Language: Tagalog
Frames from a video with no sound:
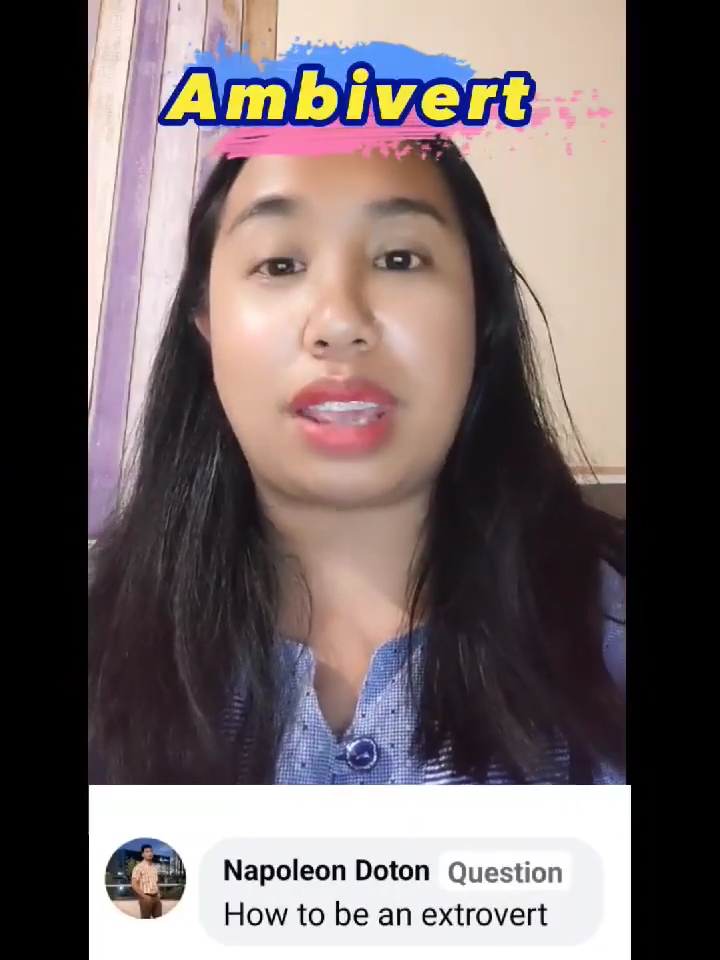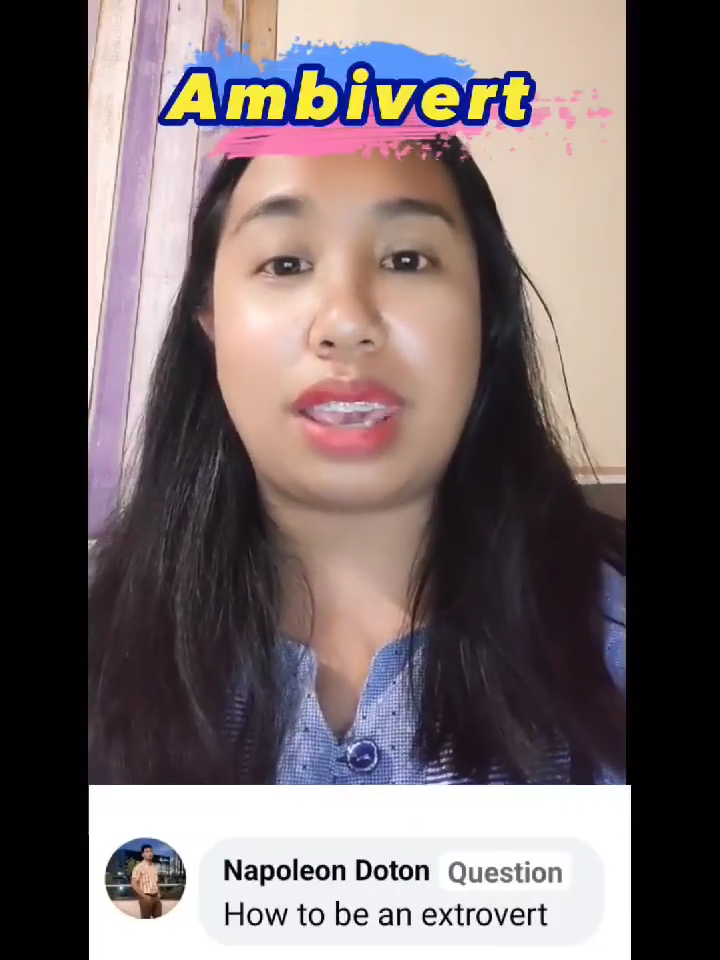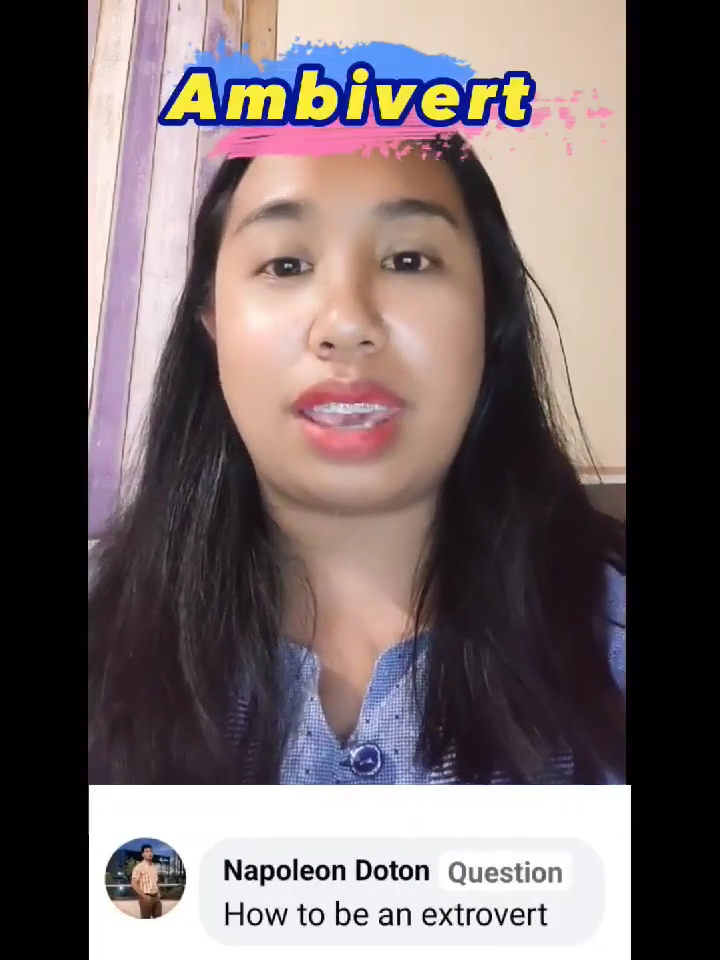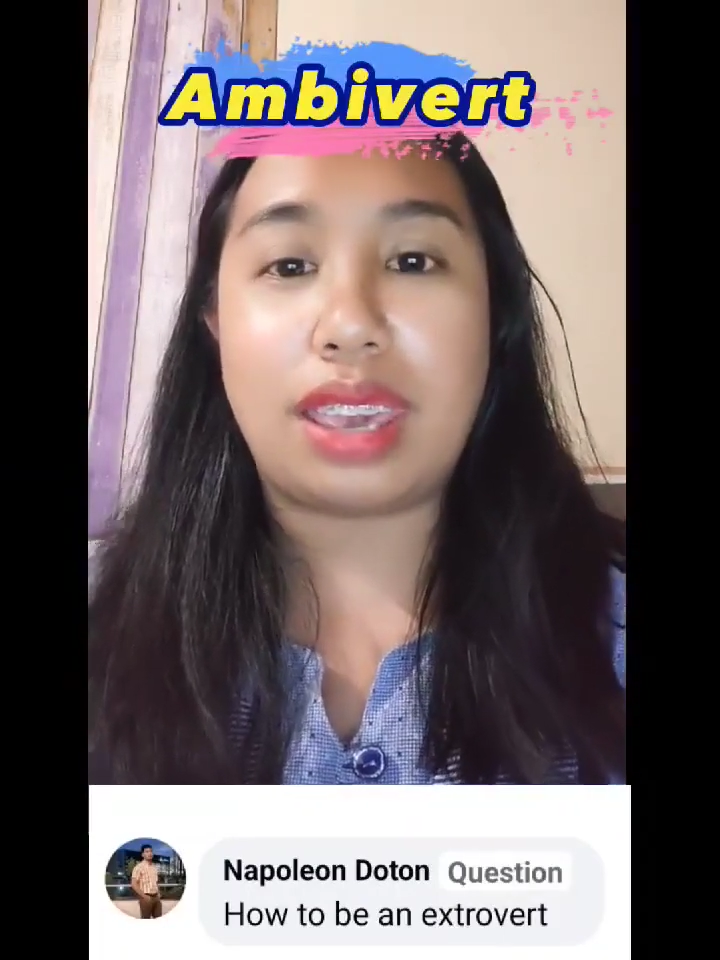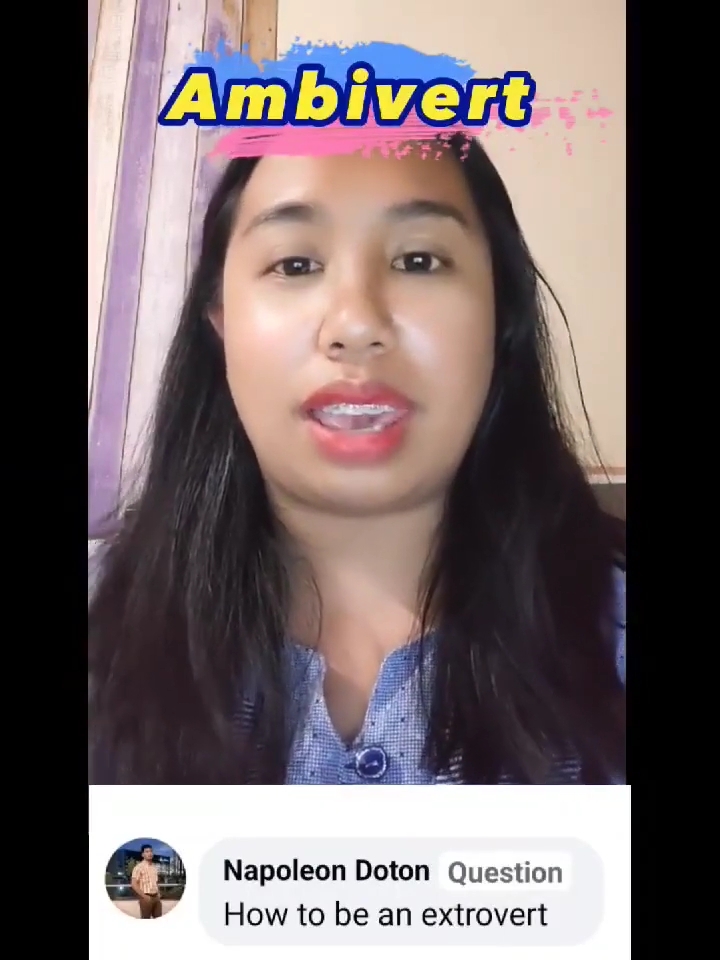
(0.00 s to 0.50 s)

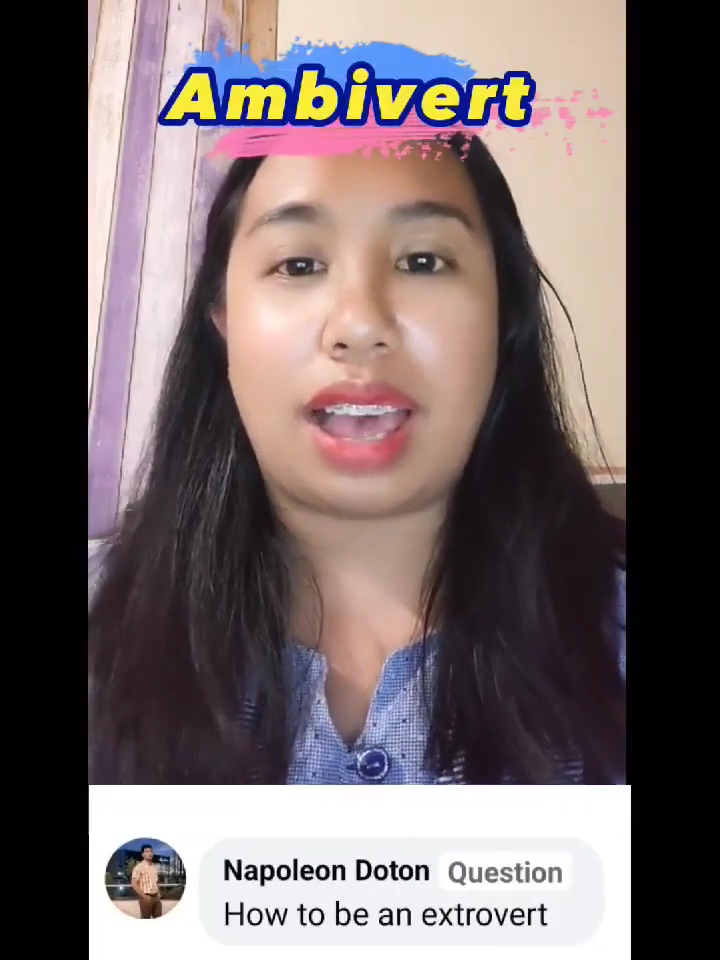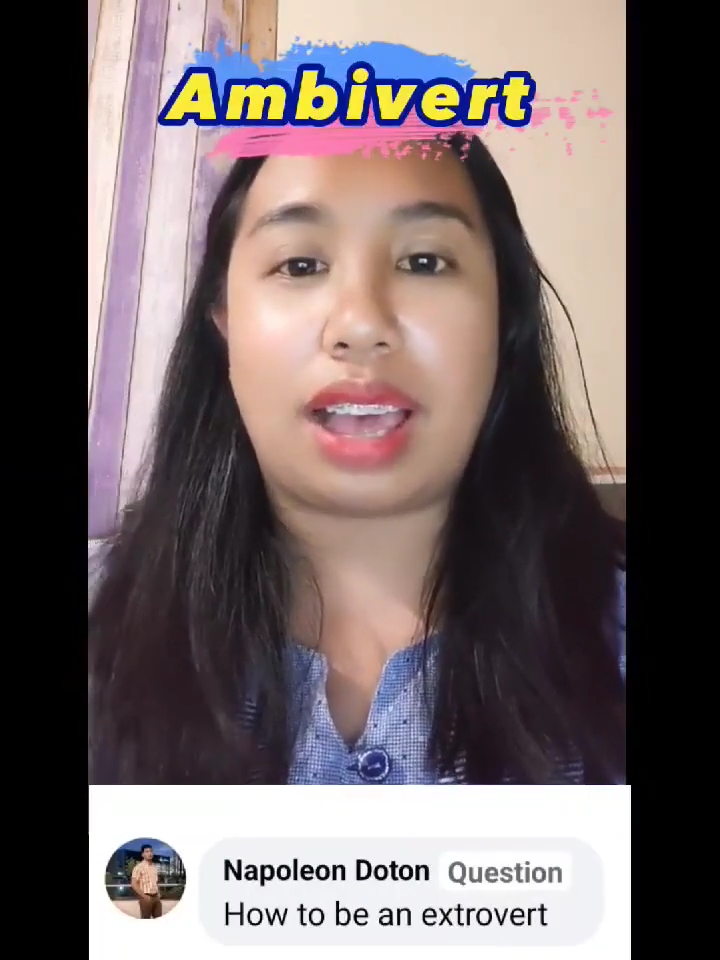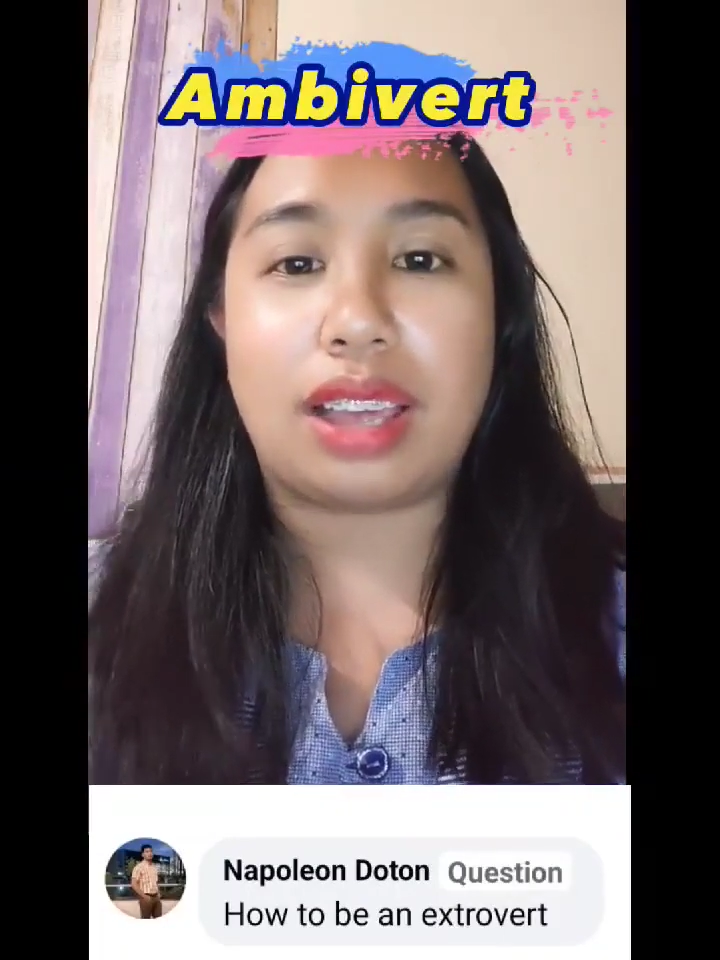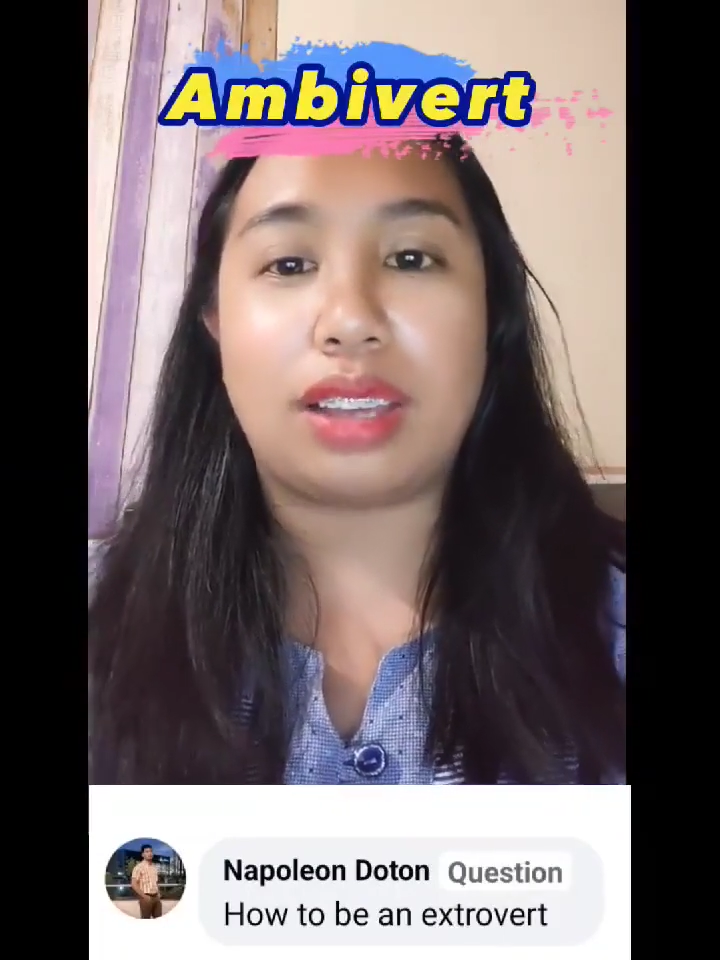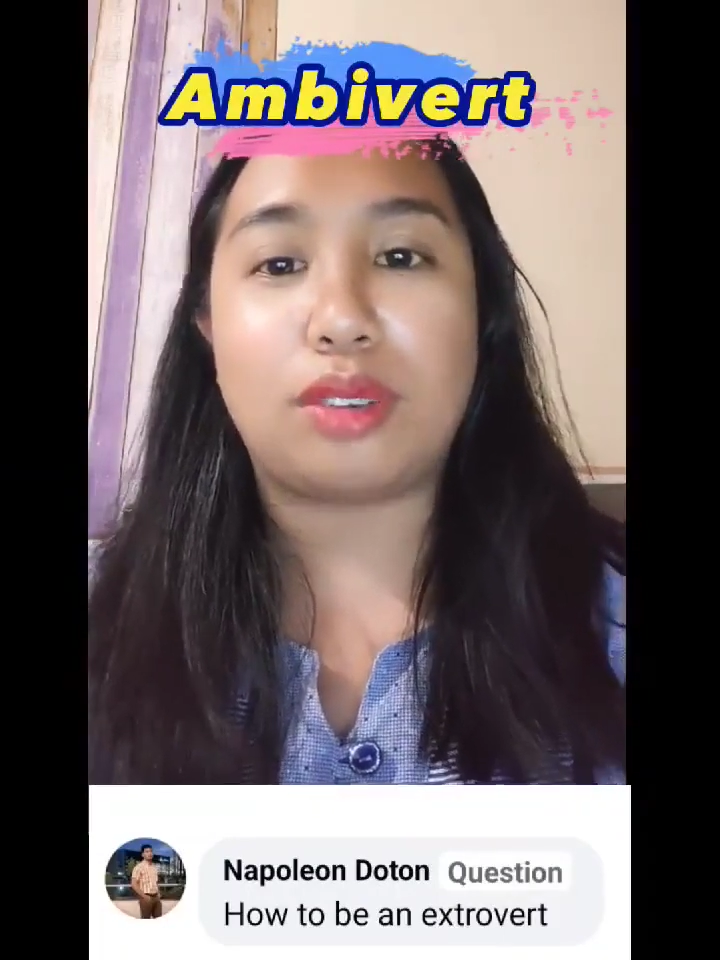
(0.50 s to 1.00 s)

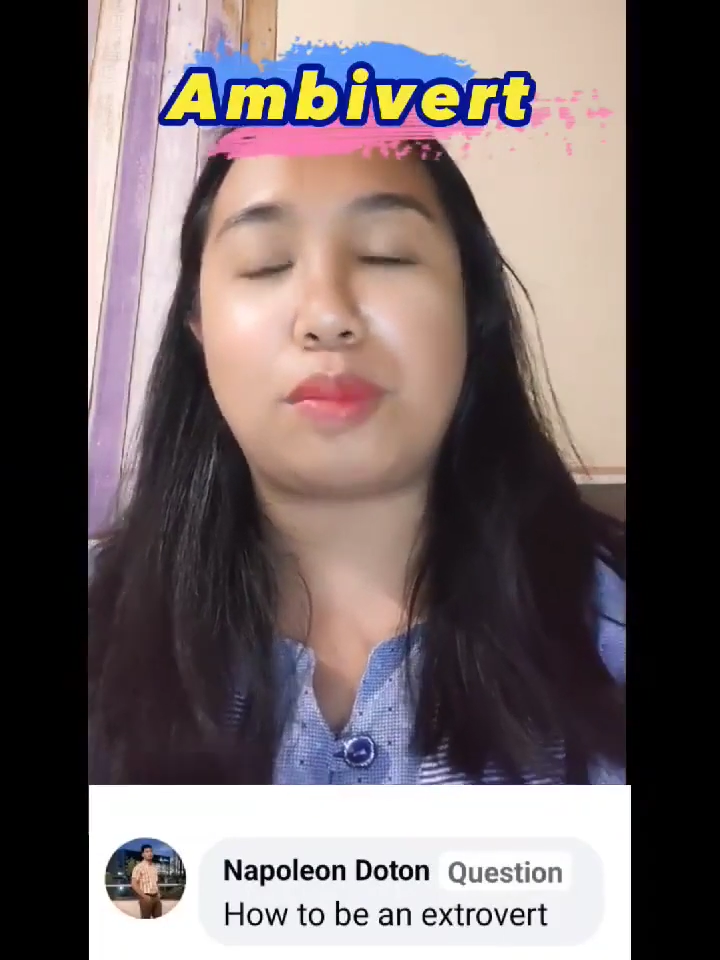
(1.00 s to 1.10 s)
nahihiya.